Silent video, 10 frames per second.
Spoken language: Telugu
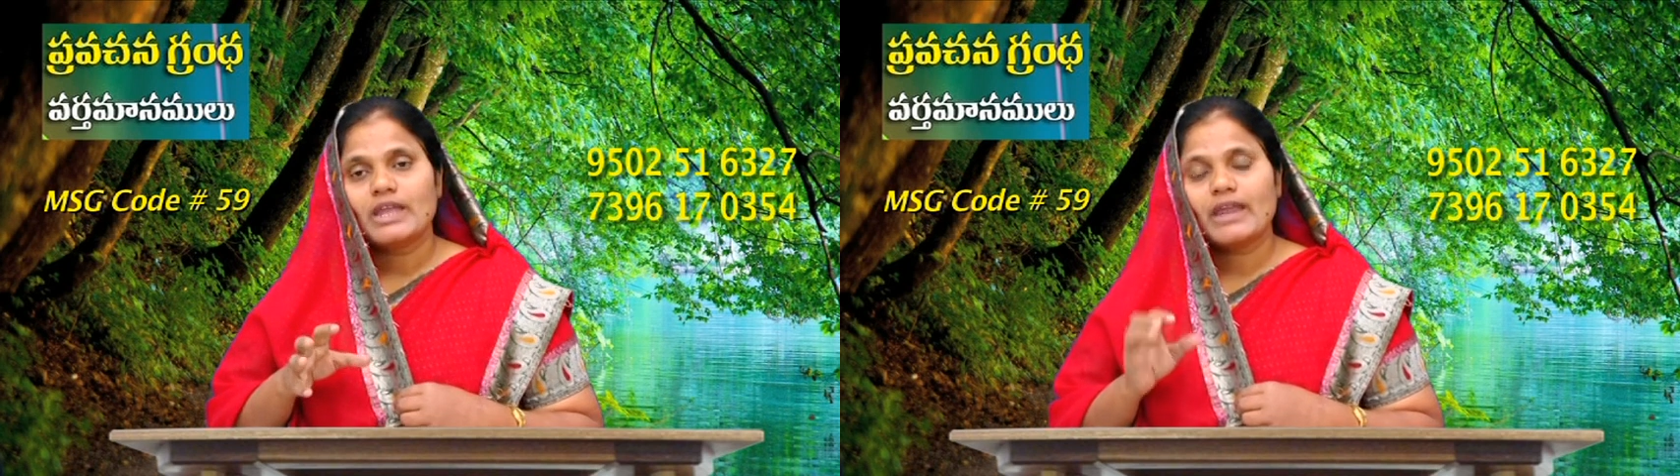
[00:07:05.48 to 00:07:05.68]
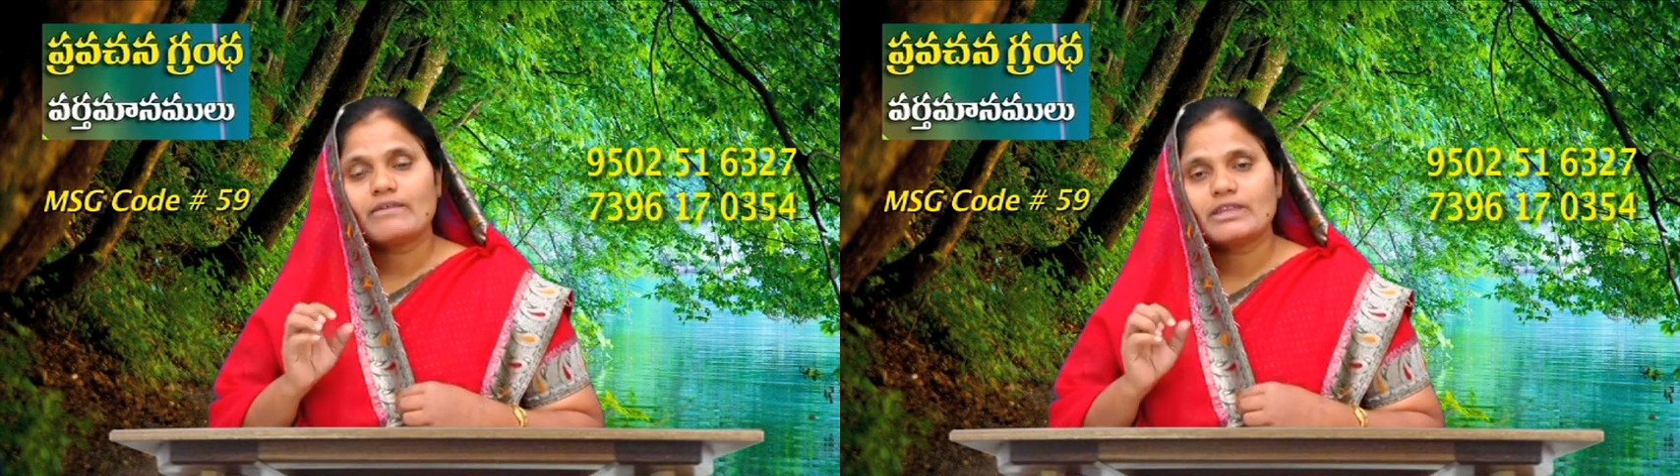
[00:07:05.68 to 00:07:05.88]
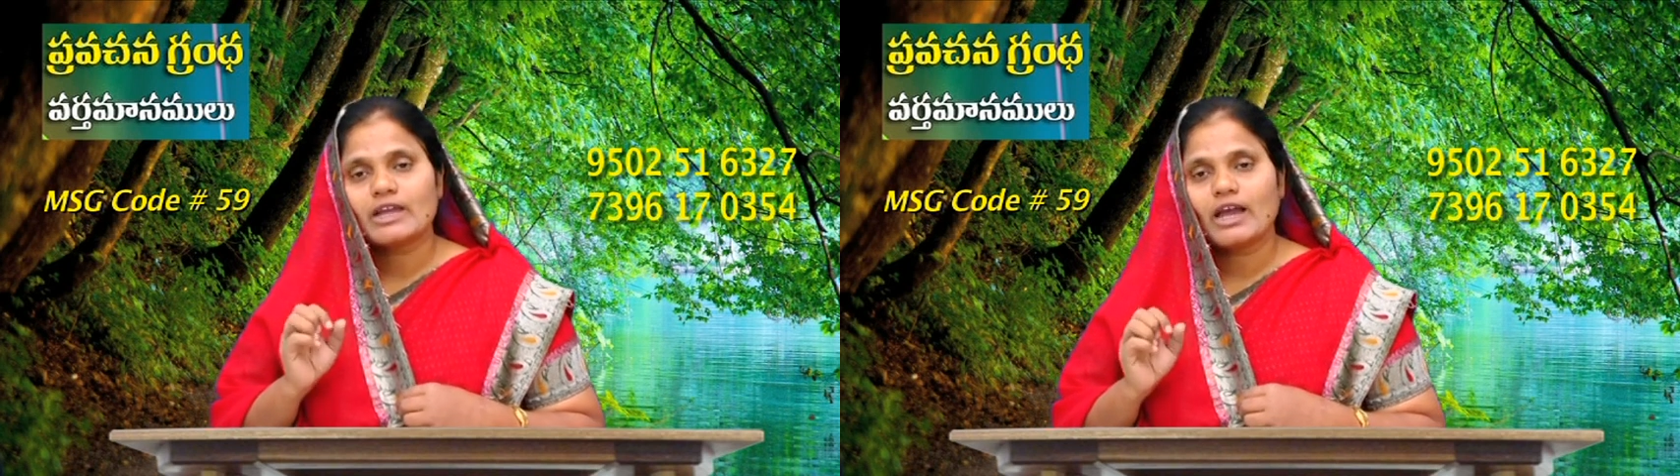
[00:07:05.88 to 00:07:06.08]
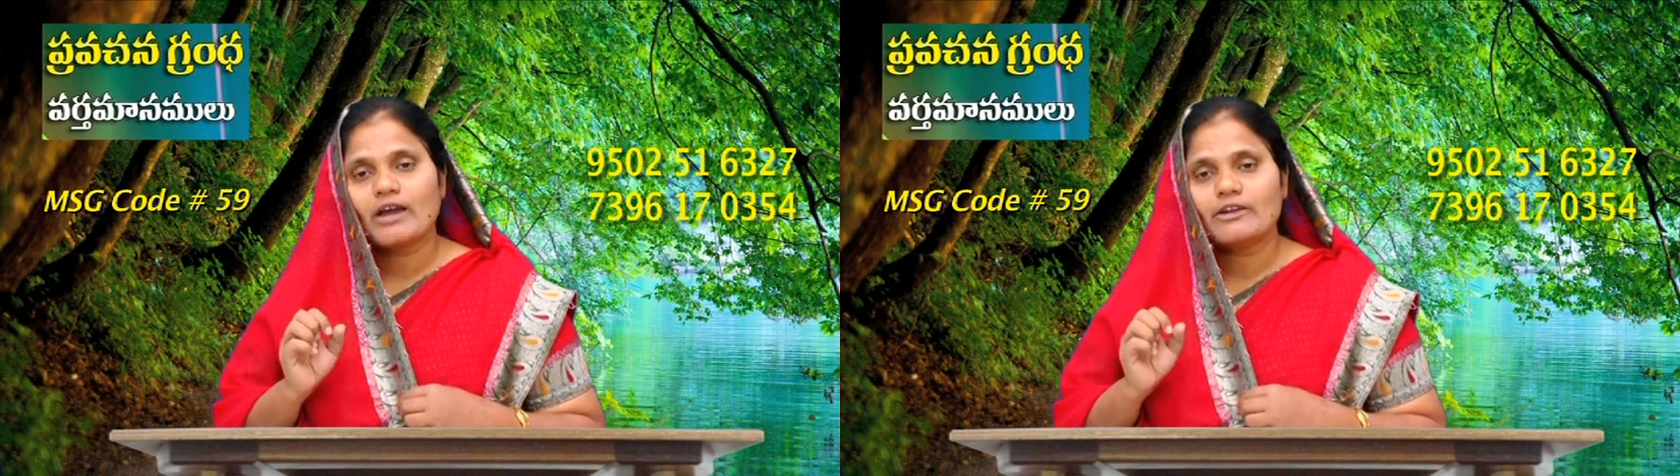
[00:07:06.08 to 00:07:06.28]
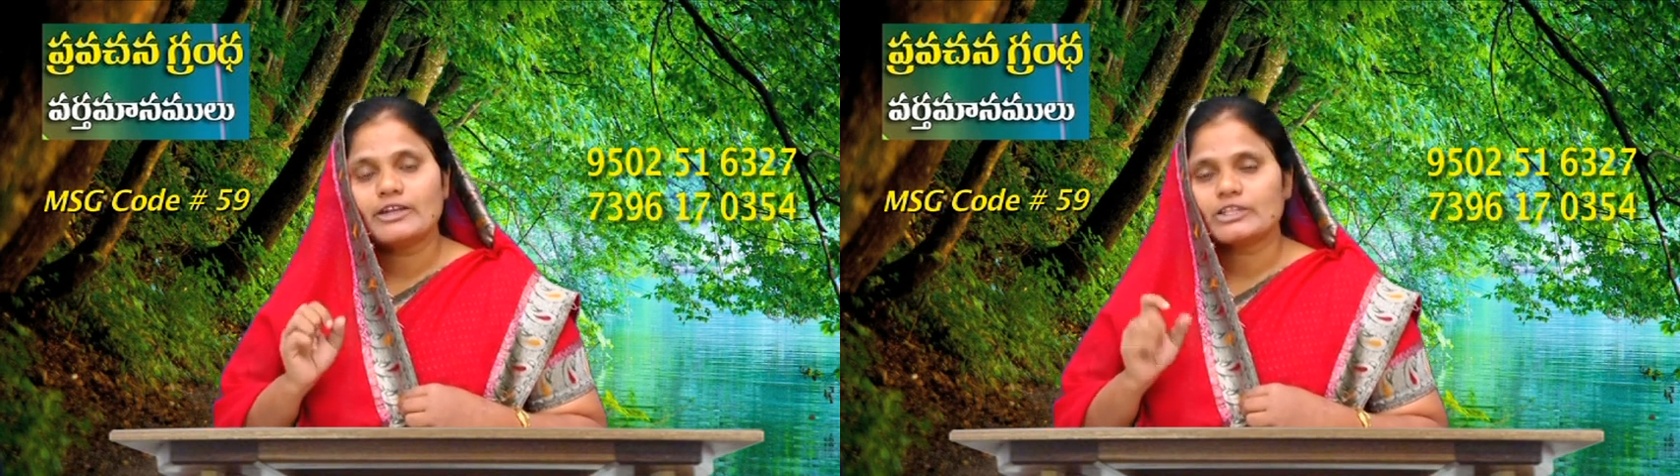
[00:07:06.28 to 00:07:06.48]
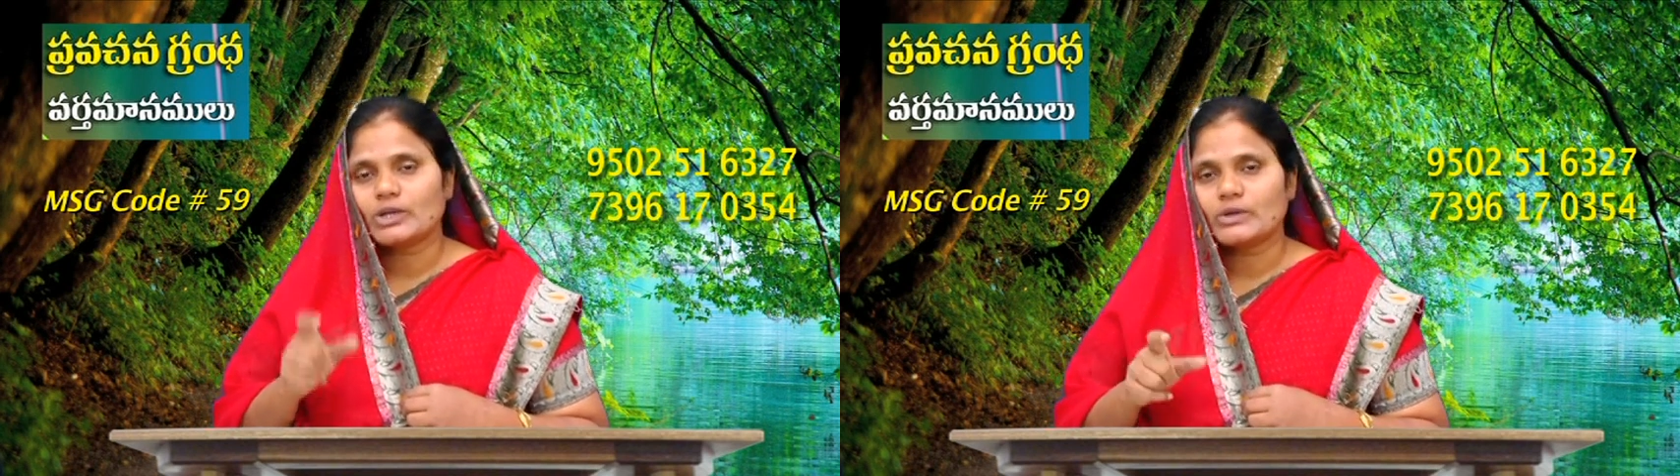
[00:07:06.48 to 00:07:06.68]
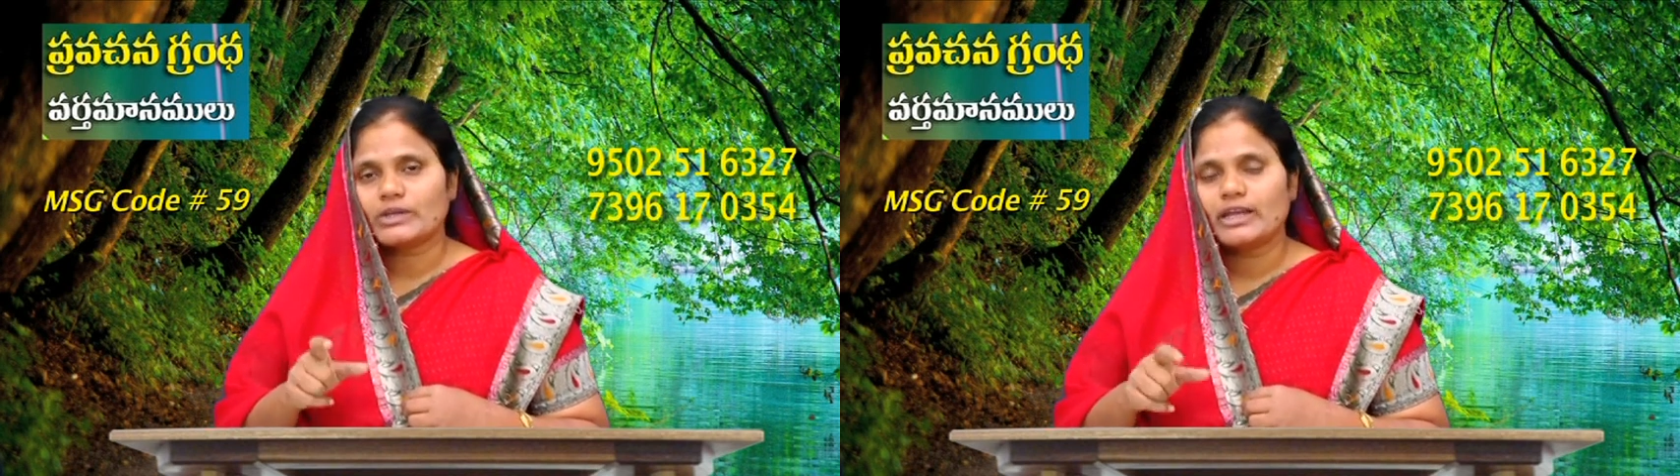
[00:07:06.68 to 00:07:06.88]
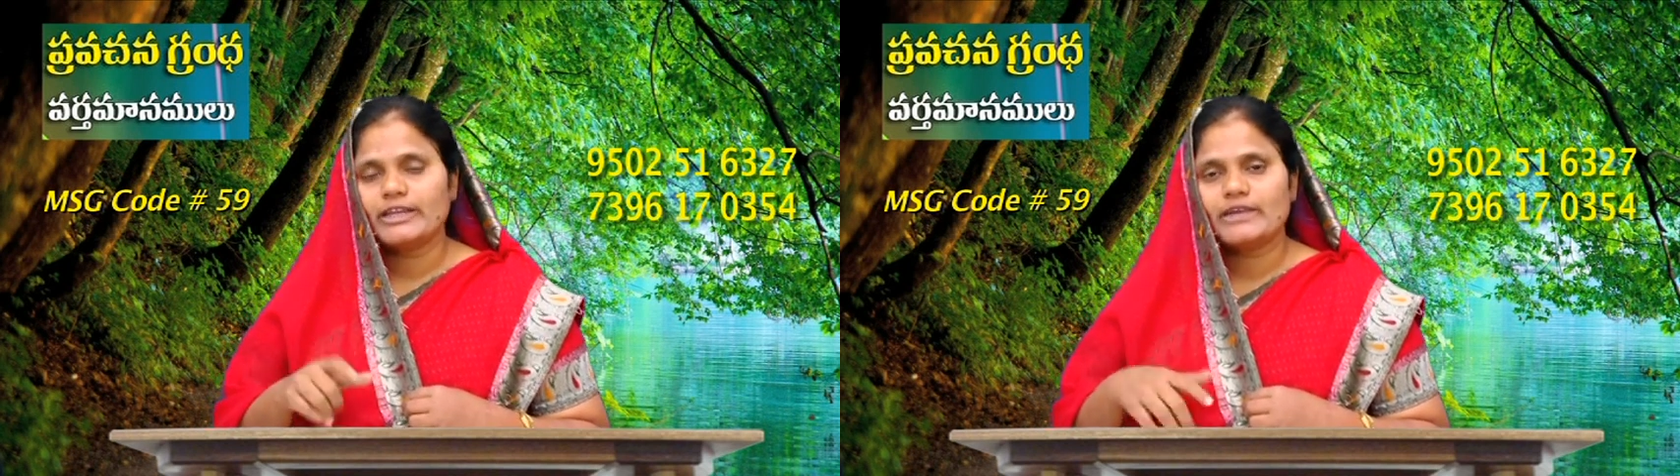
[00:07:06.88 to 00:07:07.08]
ఏ విధంగా ఈత
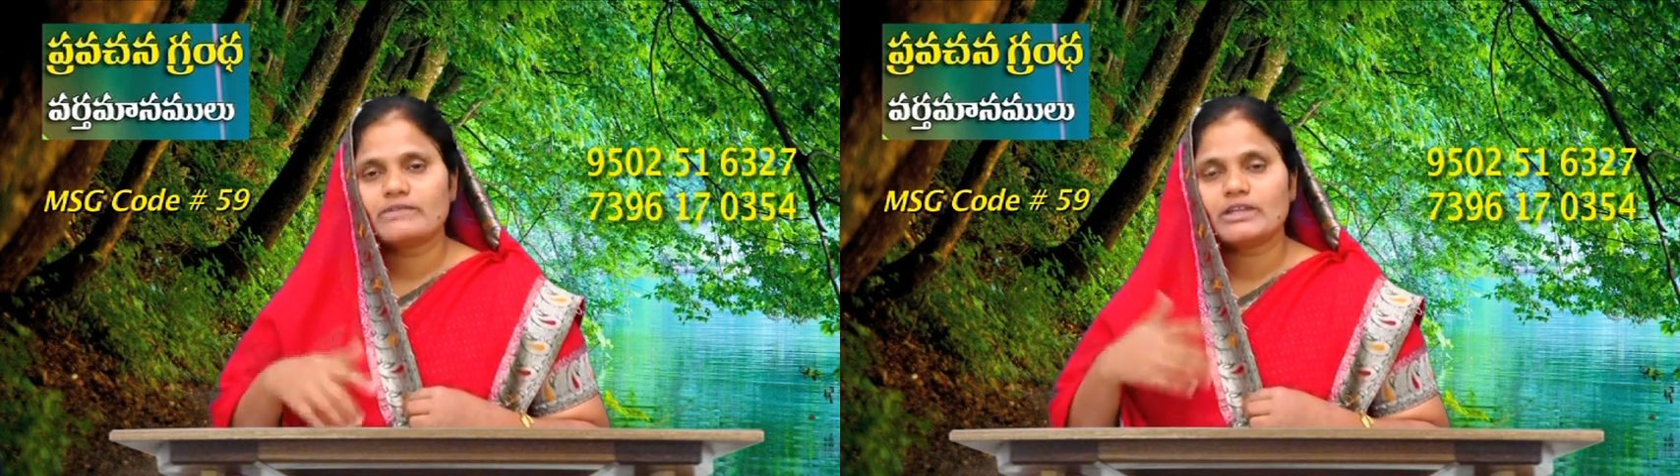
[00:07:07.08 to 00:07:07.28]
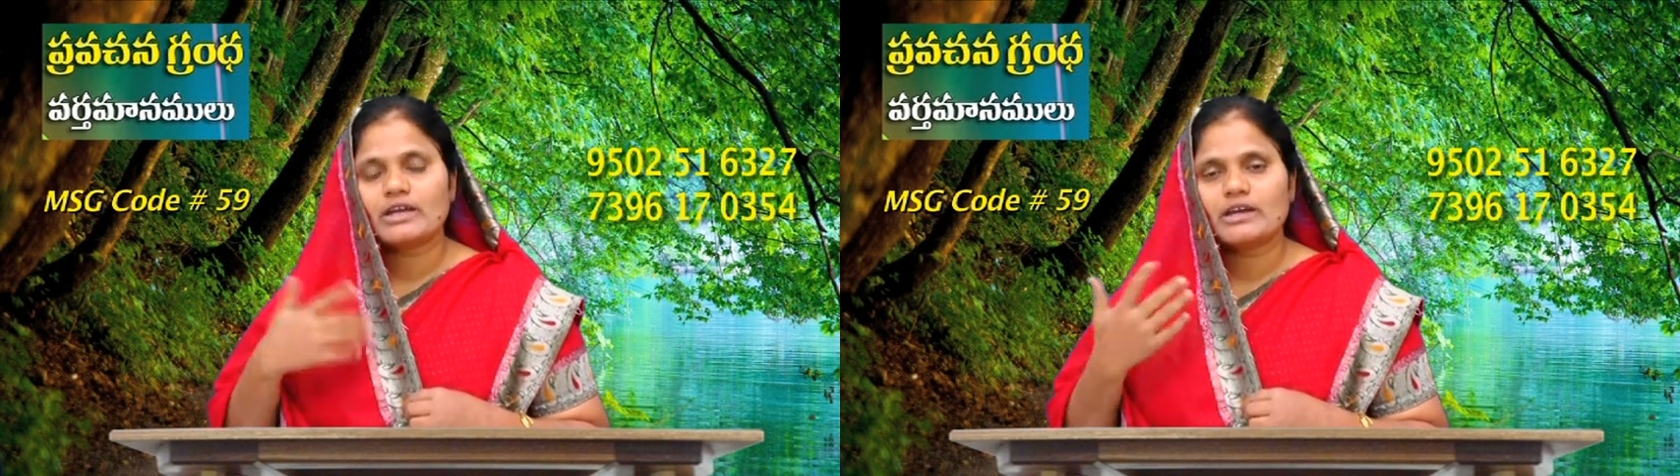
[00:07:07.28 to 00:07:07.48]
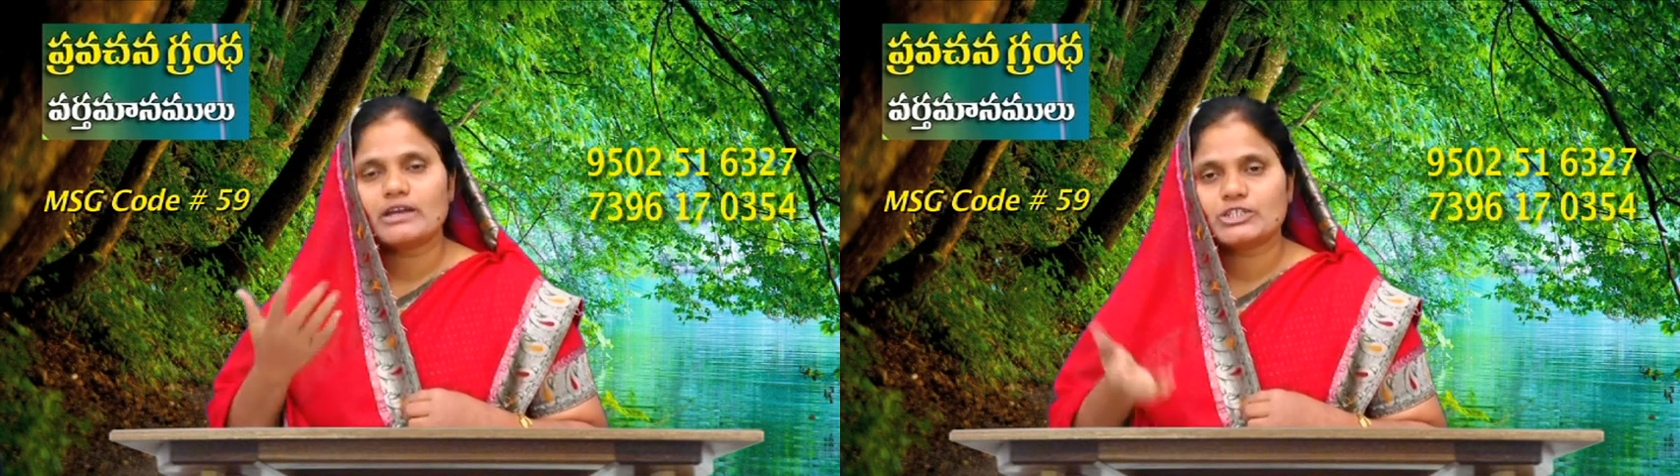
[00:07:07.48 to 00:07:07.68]
కొట్టాలి ఏ విధంగా